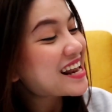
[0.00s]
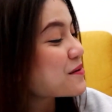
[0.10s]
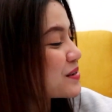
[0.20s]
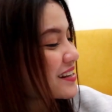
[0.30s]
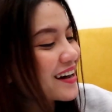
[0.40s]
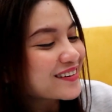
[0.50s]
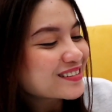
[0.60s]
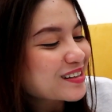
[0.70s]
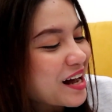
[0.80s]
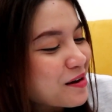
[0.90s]
selamat ya
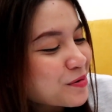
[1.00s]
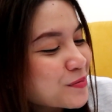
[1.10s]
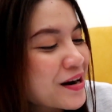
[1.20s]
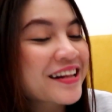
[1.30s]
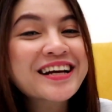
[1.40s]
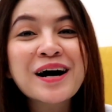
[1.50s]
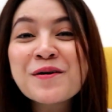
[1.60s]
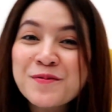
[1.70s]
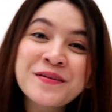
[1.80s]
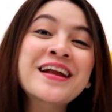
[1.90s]
untuk kamu berarti
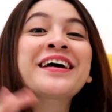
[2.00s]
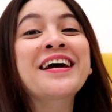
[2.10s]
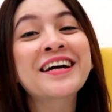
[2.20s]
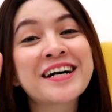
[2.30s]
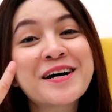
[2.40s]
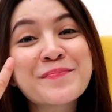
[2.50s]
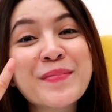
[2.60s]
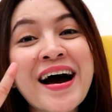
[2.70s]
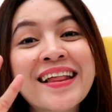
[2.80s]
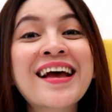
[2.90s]
kamu pemenang yang
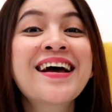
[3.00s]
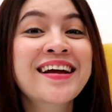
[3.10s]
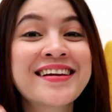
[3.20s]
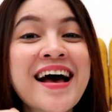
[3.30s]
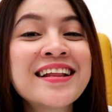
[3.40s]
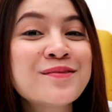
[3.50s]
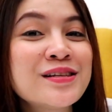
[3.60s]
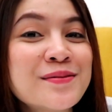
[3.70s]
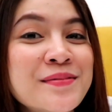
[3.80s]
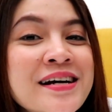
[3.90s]
keempat dan
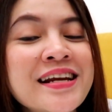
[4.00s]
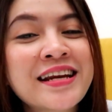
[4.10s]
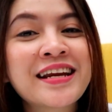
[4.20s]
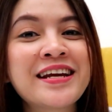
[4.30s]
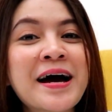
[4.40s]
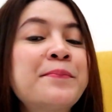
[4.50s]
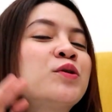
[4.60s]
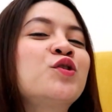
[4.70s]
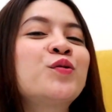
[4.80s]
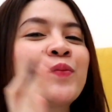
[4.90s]
teman-teman ini dia
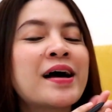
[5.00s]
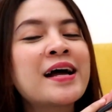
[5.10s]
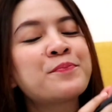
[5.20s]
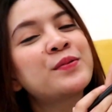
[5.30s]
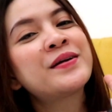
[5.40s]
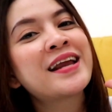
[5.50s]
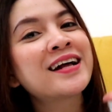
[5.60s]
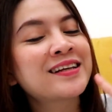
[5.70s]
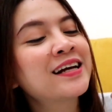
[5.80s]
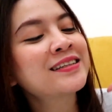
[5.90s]
pengumuman
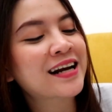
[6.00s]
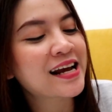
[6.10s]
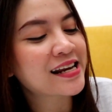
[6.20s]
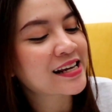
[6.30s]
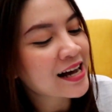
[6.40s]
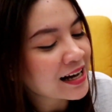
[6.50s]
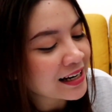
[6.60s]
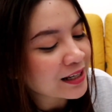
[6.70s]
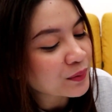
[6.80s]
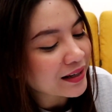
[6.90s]
pemenang yang terakhir yang
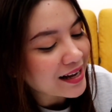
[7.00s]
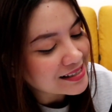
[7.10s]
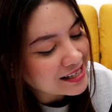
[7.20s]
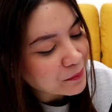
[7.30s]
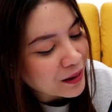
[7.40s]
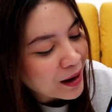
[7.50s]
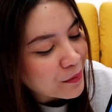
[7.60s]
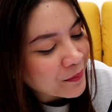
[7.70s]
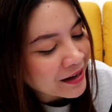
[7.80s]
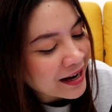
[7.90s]
kelima guys siapakah
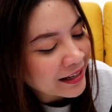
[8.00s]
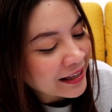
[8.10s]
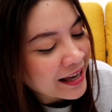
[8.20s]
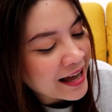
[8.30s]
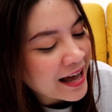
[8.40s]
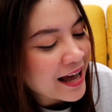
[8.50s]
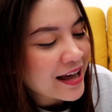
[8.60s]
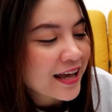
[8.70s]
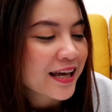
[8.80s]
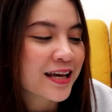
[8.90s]
pemenangnya
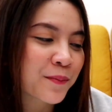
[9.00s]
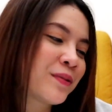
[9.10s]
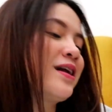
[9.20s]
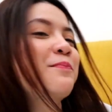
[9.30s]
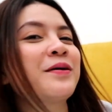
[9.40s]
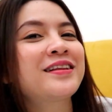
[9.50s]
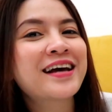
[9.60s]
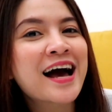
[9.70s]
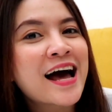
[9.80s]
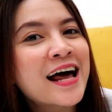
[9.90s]
yang
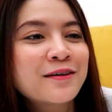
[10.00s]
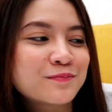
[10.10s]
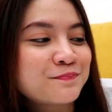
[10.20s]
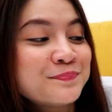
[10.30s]
mendapatkan